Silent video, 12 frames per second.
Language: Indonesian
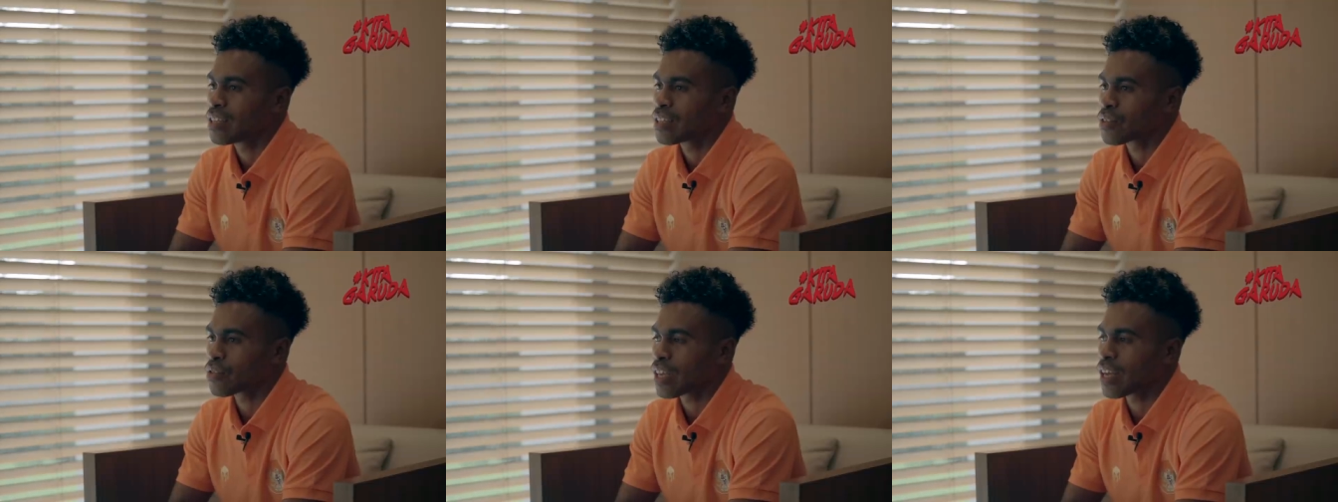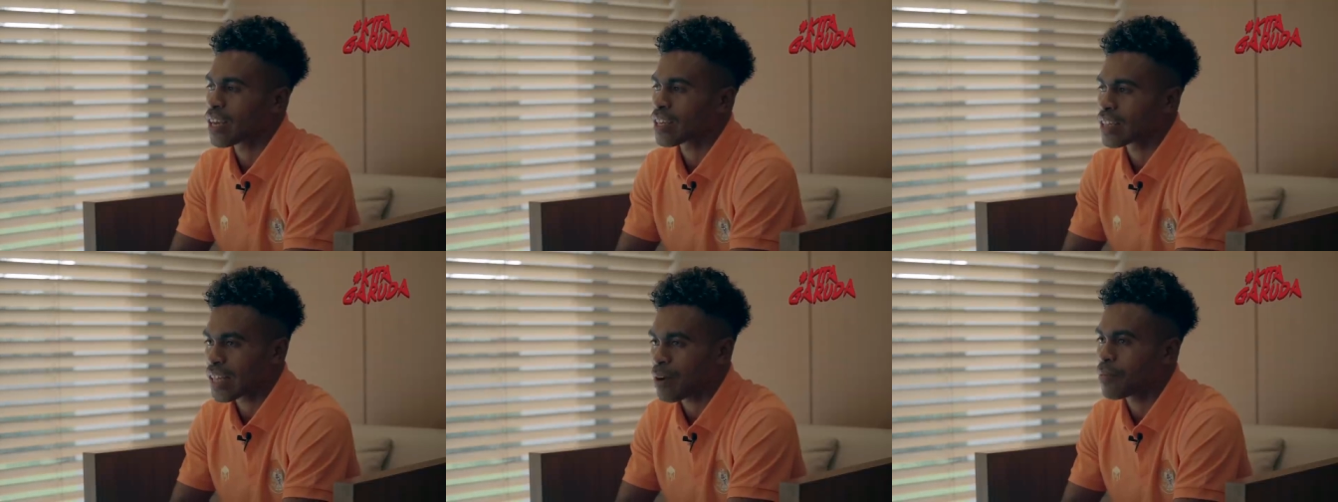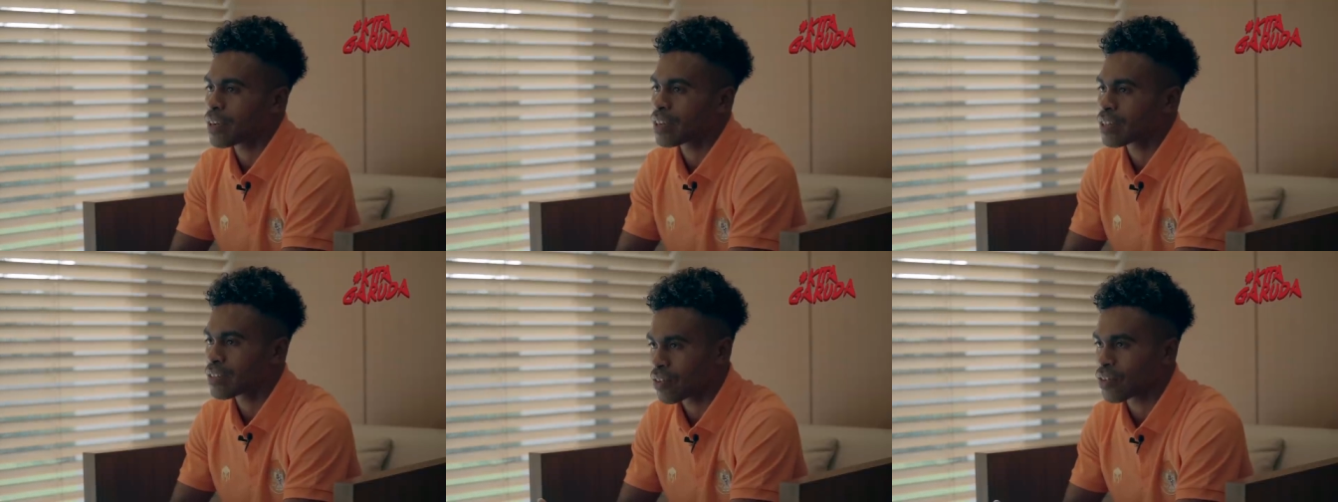terus saya rasa nyaman di
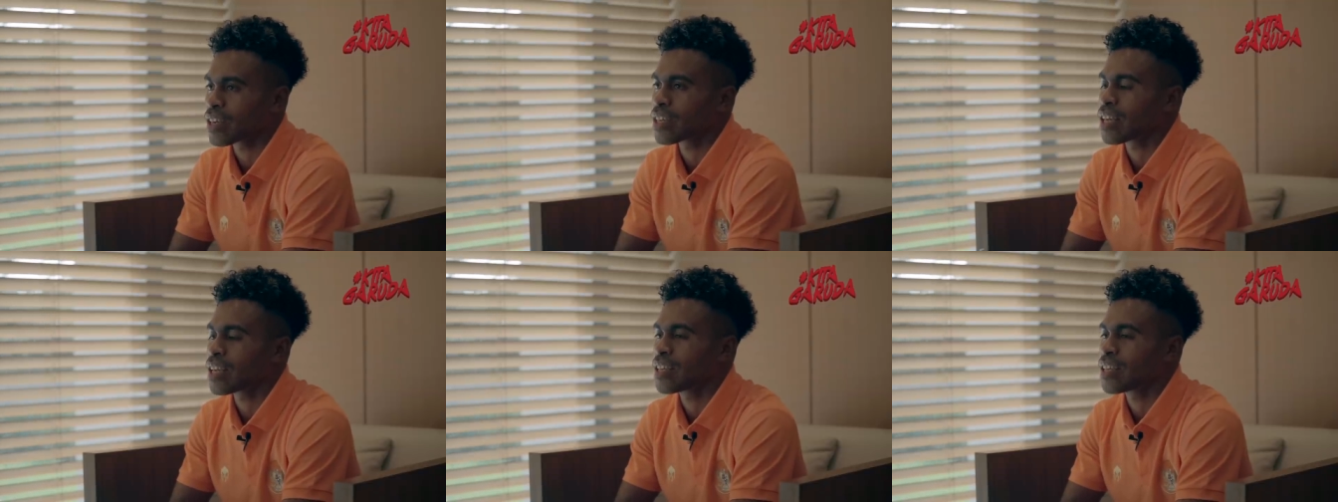situ oke saya